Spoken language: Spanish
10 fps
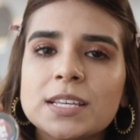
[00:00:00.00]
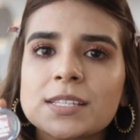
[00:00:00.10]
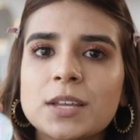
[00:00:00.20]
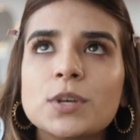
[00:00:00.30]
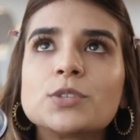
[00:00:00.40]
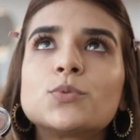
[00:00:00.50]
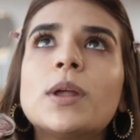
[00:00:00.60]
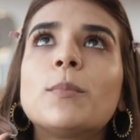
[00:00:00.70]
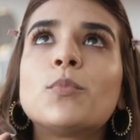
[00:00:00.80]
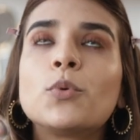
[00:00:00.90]
y en serio es
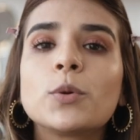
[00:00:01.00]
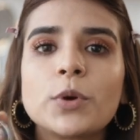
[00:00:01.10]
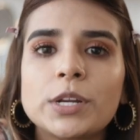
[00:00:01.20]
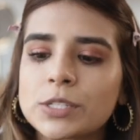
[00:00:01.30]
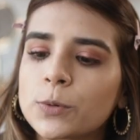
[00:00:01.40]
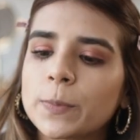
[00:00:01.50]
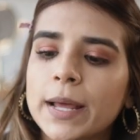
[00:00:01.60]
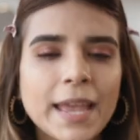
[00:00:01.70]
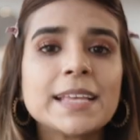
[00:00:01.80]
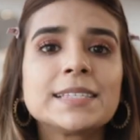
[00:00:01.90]
una muy buena
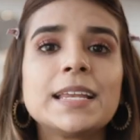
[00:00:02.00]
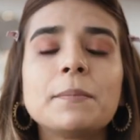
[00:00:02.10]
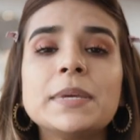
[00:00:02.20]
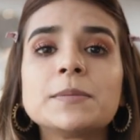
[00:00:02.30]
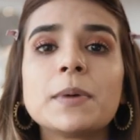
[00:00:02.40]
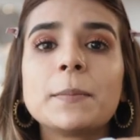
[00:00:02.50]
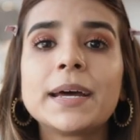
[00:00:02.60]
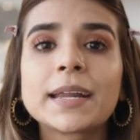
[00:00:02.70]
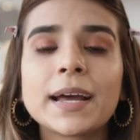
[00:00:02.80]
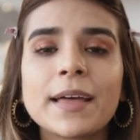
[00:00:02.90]
sombra. Es de la misma
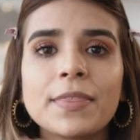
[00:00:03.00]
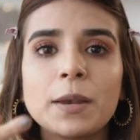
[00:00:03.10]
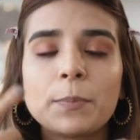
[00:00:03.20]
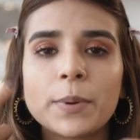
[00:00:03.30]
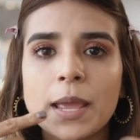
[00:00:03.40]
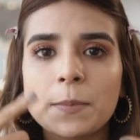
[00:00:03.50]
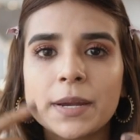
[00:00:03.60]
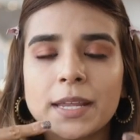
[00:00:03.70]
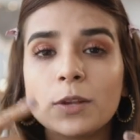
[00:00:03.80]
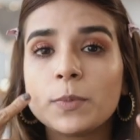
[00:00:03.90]
marca del
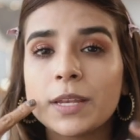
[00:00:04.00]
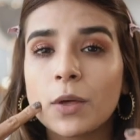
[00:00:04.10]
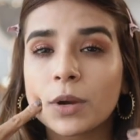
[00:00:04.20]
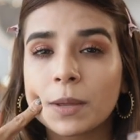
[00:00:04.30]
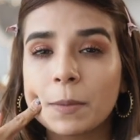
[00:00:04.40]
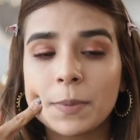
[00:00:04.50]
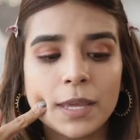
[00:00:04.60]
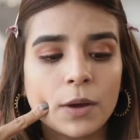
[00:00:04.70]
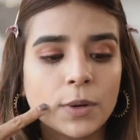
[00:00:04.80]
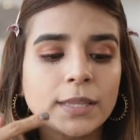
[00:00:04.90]
primer iluminador que me
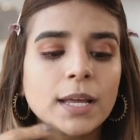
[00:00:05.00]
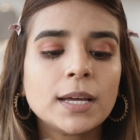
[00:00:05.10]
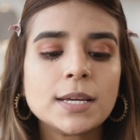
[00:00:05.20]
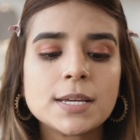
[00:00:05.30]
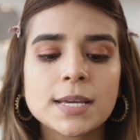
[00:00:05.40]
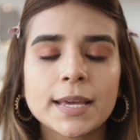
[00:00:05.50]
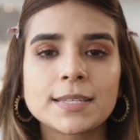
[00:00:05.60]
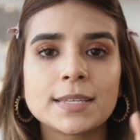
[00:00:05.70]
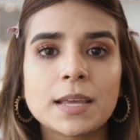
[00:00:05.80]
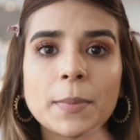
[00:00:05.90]
apliqué ahorita,
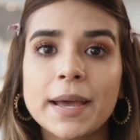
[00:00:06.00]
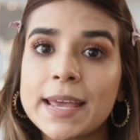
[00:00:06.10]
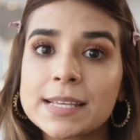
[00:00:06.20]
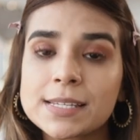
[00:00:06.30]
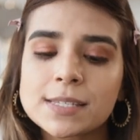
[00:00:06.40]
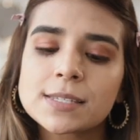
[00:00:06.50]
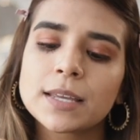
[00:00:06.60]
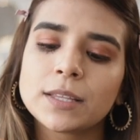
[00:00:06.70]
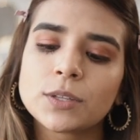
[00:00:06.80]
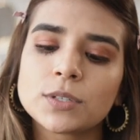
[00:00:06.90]
que se llama Essence,
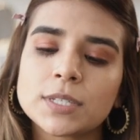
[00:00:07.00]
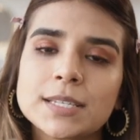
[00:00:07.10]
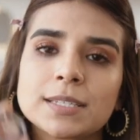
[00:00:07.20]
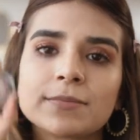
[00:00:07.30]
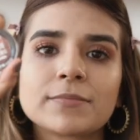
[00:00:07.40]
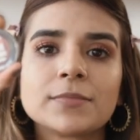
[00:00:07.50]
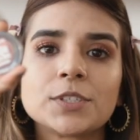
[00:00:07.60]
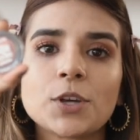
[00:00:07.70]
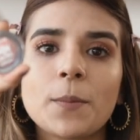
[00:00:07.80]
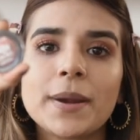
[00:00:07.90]
entonces
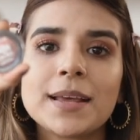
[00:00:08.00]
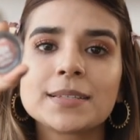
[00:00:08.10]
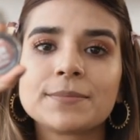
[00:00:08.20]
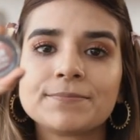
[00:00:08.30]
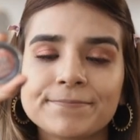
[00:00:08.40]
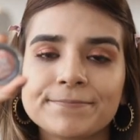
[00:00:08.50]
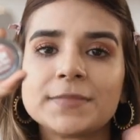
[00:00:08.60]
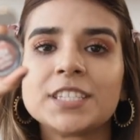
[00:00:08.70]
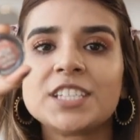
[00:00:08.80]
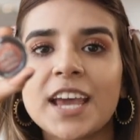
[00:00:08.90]
sombras,
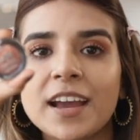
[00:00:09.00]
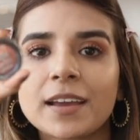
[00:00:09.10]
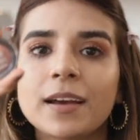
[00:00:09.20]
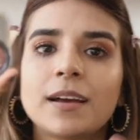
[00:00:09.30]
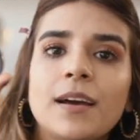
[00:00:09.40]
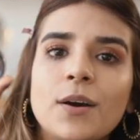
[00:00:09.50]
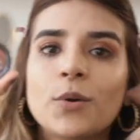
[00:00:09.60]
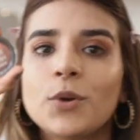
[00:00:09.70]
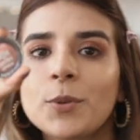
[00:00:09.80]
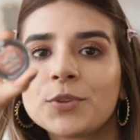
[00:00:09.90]
check.
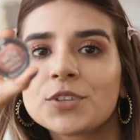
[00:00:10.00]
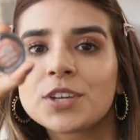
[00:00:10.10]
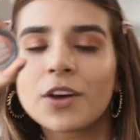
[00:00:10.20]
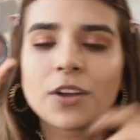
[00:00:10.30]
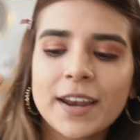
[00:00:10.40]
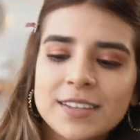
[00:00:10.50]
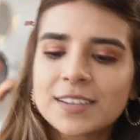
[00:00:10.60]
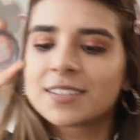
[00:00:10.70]
1.5 dólares,